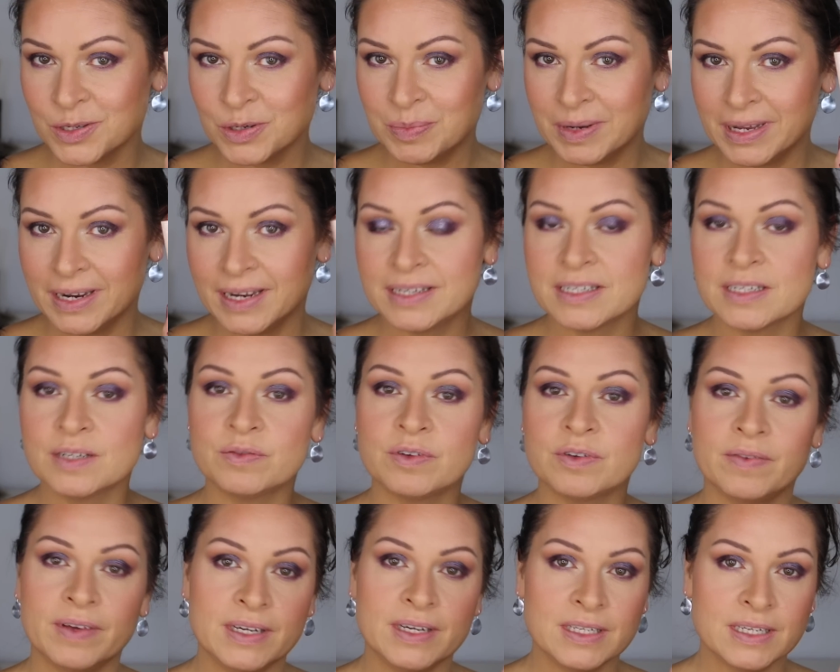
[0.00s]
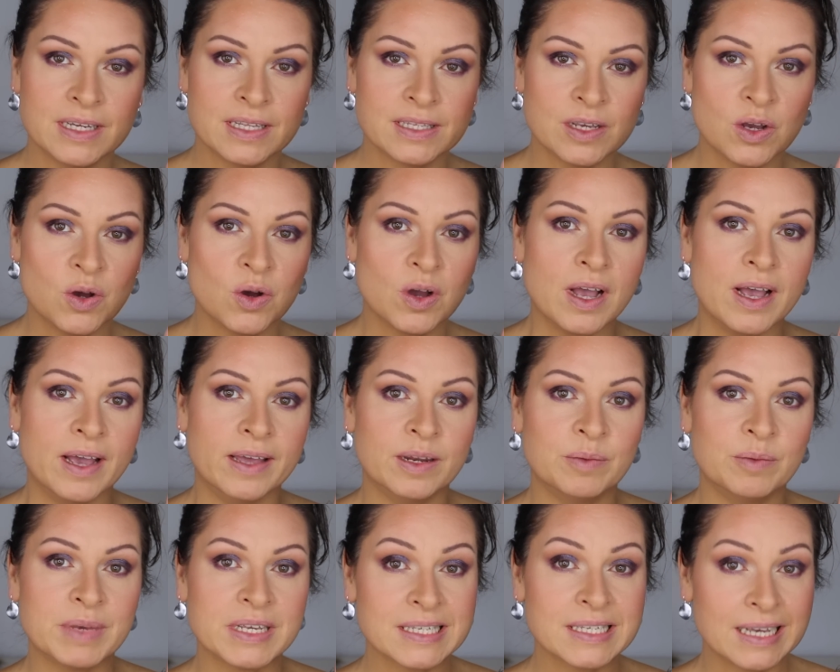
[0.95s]
zur Palette verwende ich jetzt auch eine
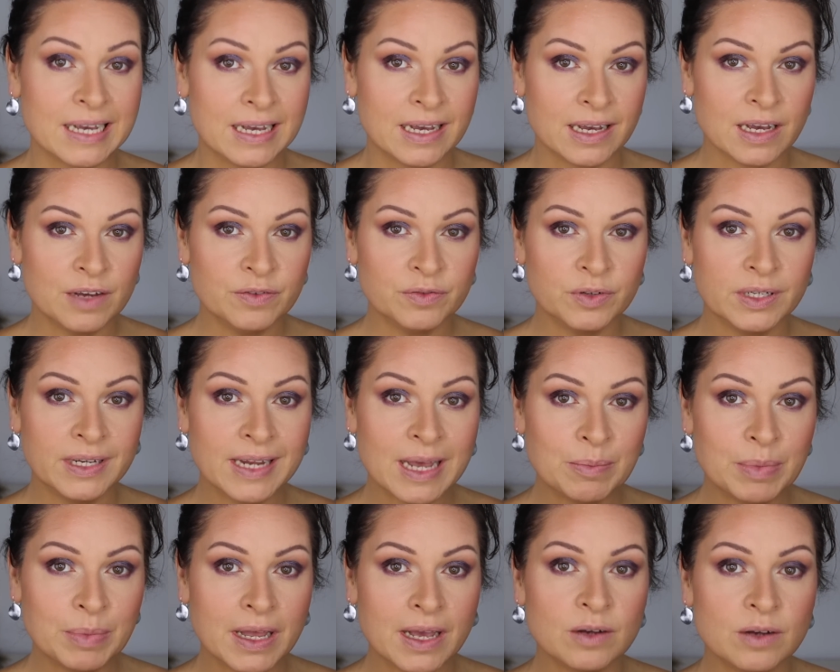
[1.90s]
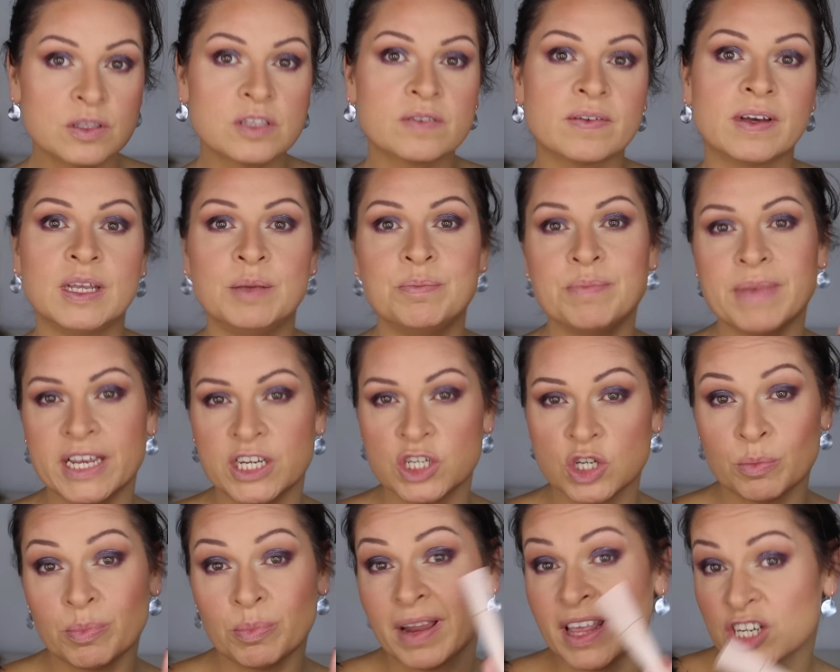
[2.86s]
Mascara von Nabla und zwar die
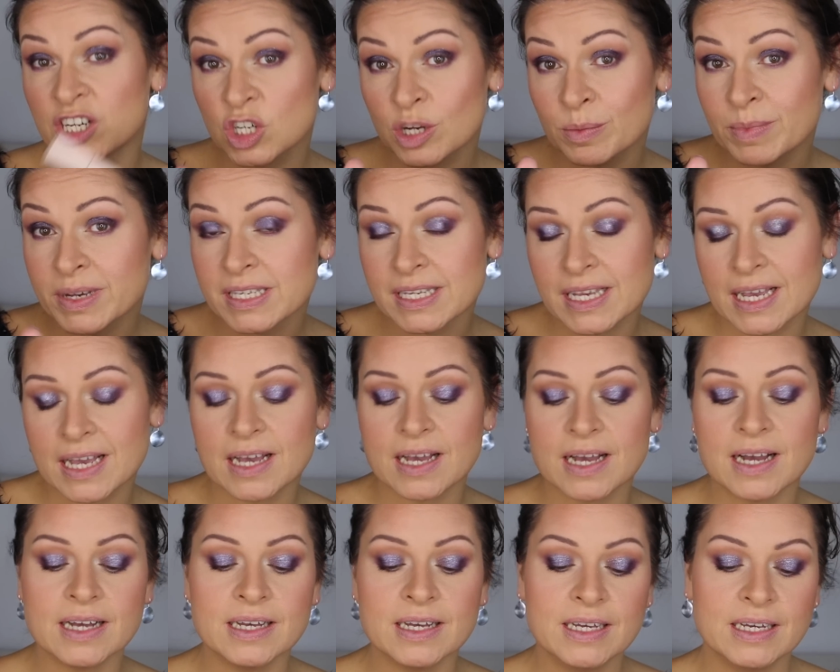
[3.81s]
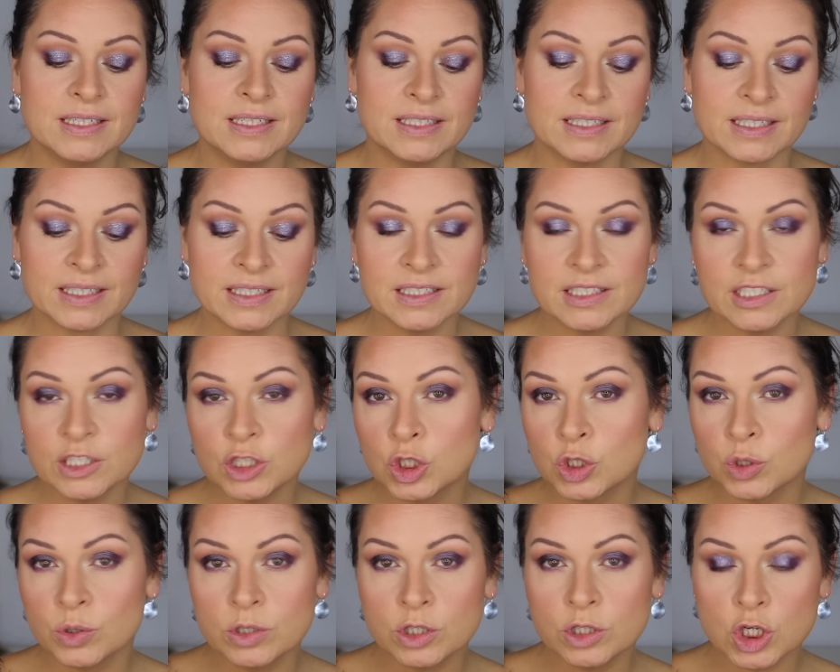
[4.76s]
Major Pleasure Mascara, die richtig
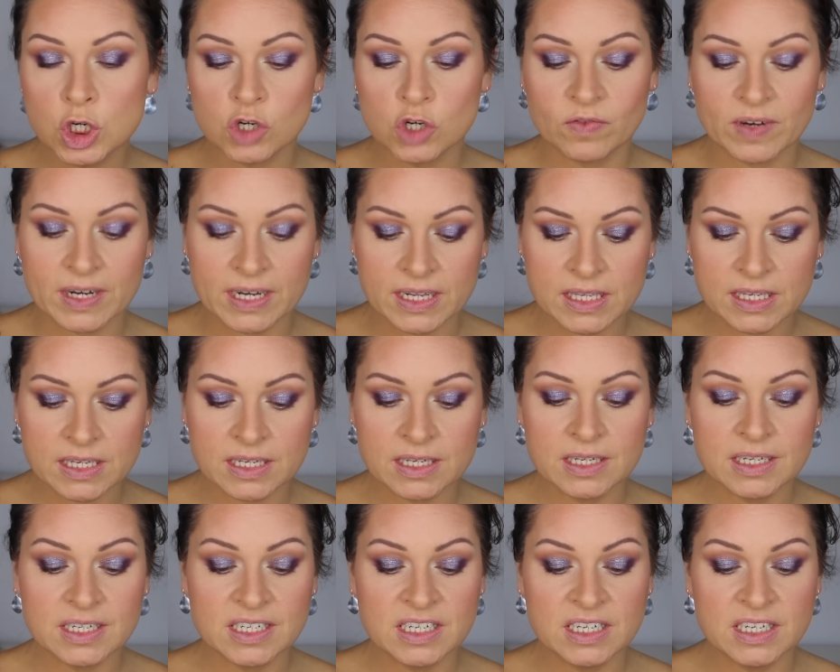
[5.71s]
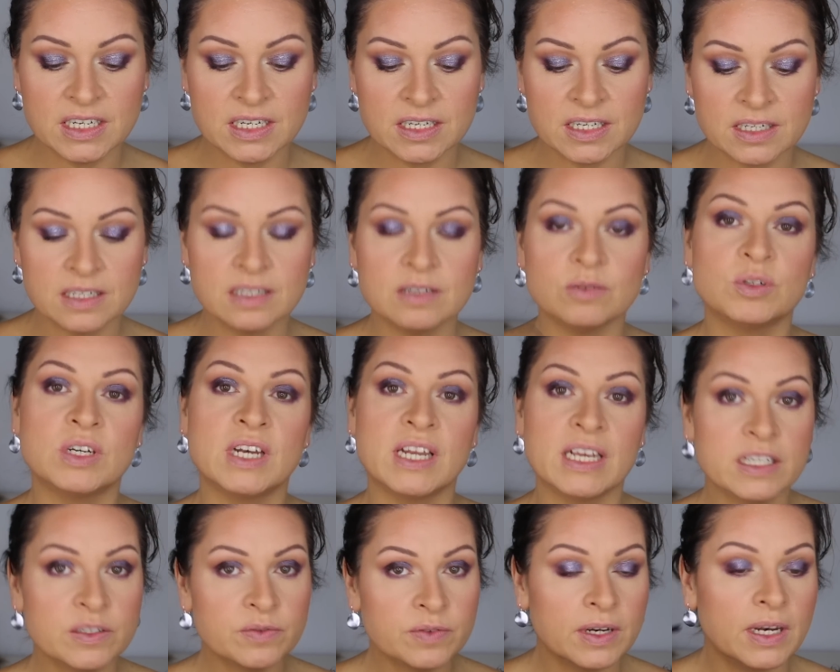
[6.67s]
schöne schwarze, dichte und
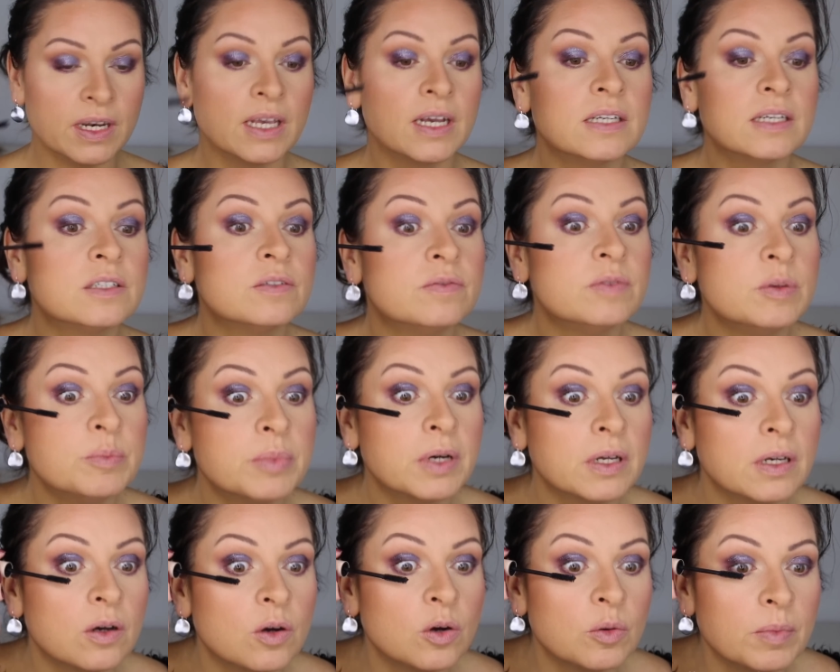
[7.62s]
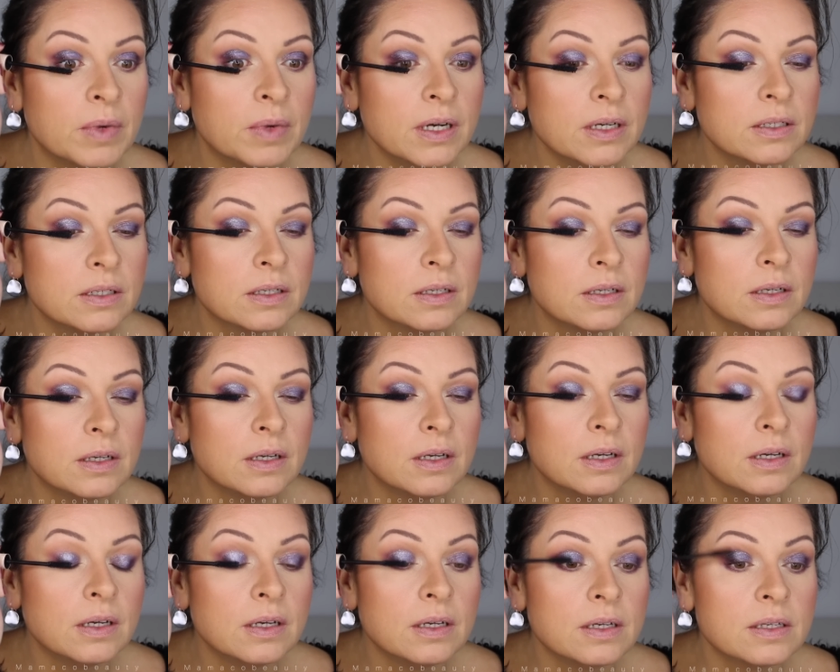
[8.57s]
leicht verlängerte Wimpern auch macht.
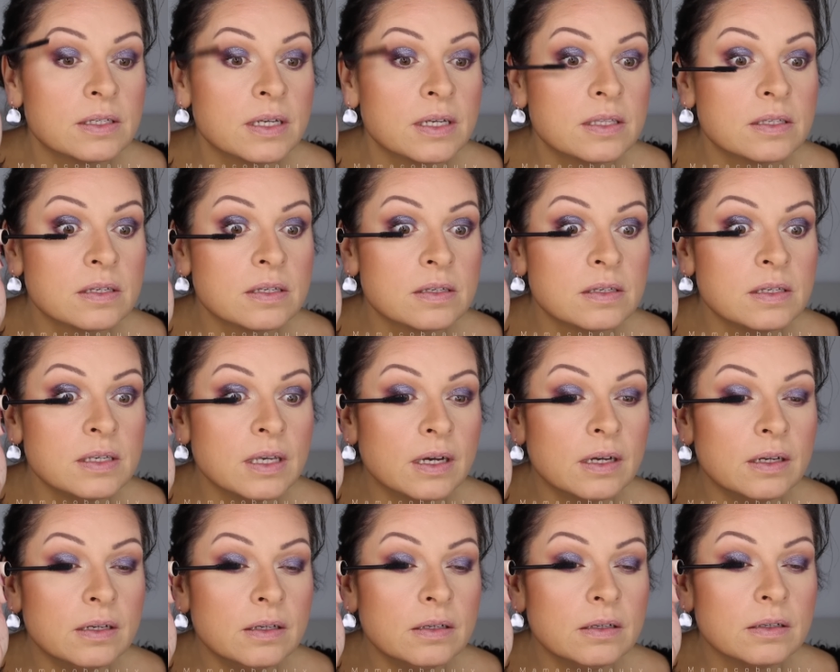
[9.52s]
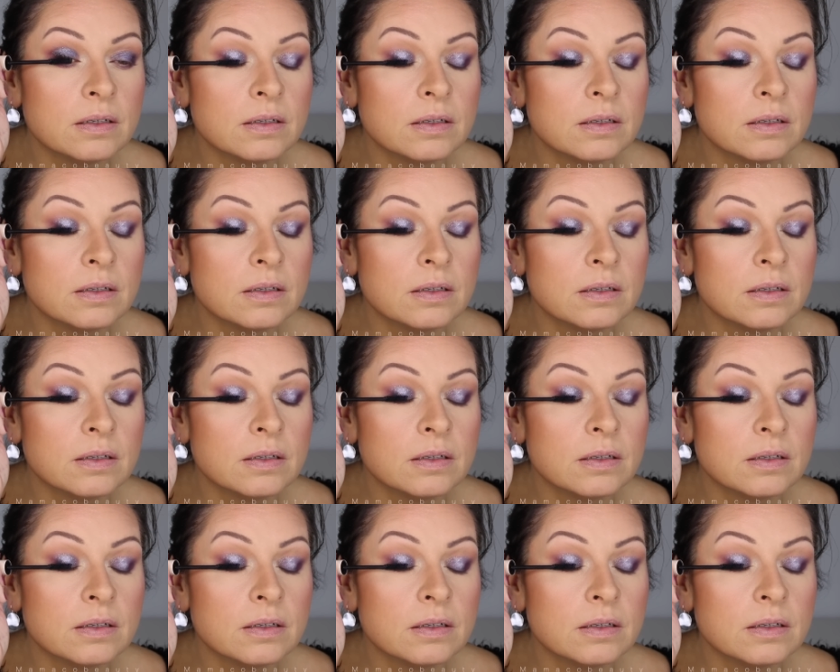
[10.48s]
Ich setze sie an